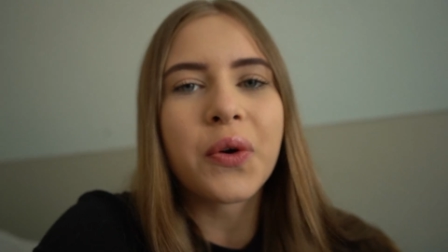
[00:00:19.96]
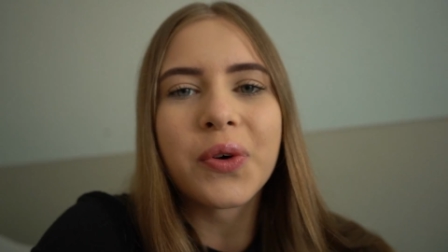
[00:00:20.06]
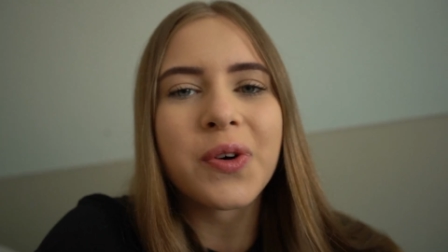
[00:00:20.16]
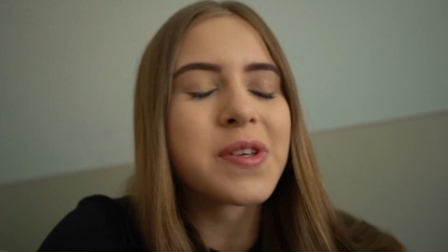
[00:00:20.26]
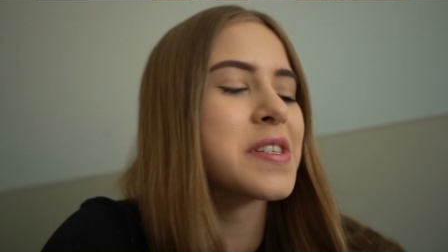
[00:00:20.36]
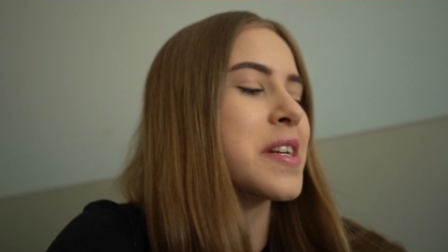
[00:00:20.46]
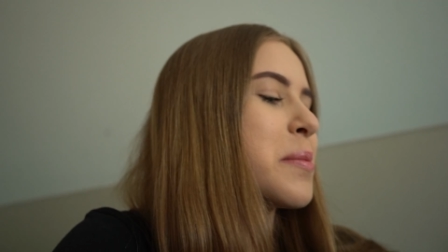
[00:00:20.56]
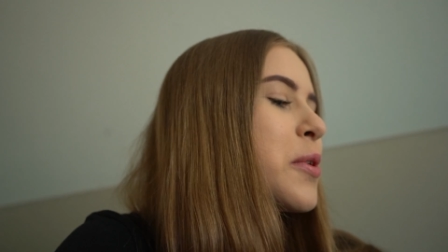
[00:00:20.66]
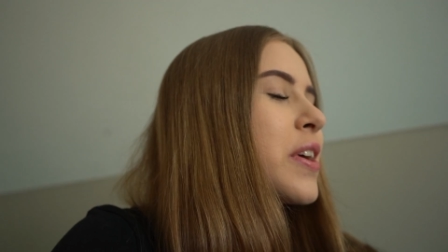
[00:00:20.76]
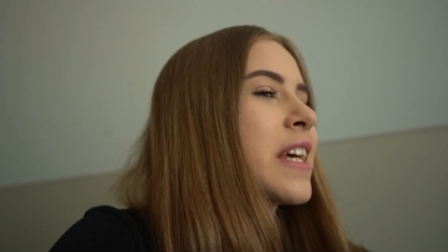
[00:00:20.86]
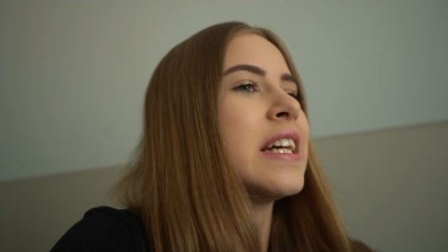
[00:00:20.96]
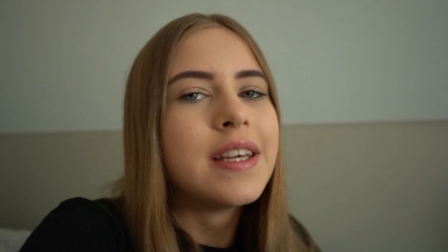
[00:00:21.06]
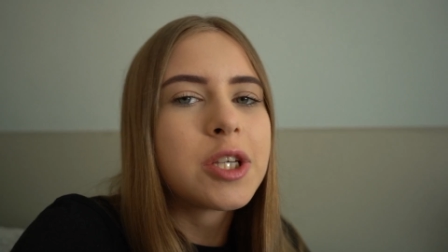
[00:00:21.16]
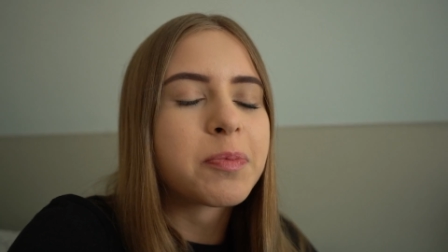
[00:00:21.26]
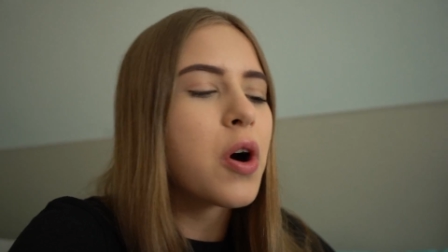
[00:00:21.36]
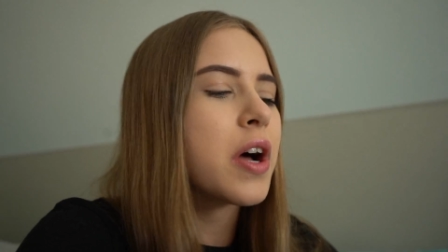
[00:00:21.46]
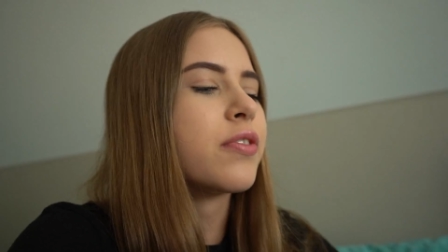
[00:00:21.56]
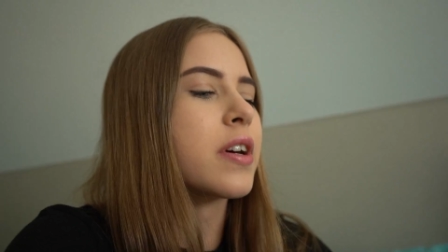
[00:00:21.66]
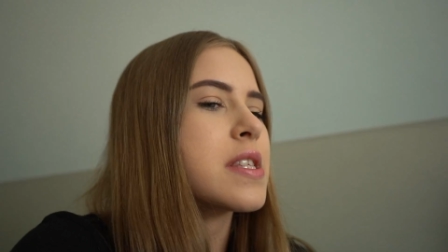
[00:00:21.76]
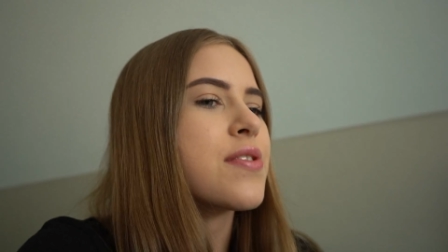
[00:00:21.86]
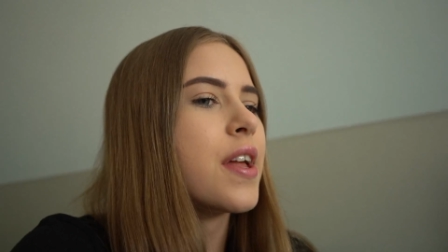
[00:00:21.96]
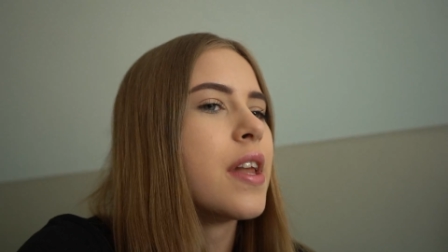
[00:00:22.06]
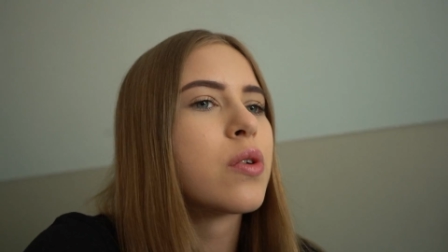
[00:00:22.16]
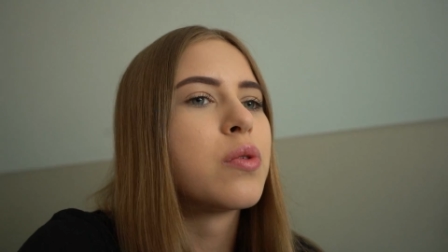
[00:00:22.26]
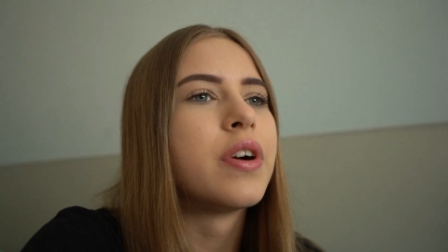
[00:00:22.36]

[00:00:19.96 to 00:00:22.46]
Euro kostet, aber okay. Nee, ich brauche einfach einen zweiten Akku,